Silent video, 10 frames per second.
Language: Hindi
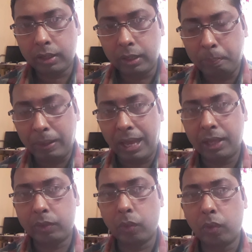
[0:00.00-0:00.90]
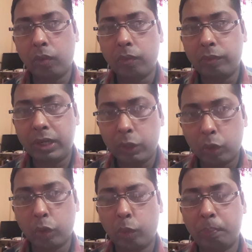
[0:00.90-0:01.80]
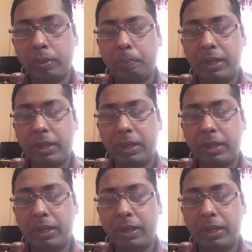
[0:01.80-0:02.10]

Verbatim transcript: रिप्लाई को वीडियो के रूप में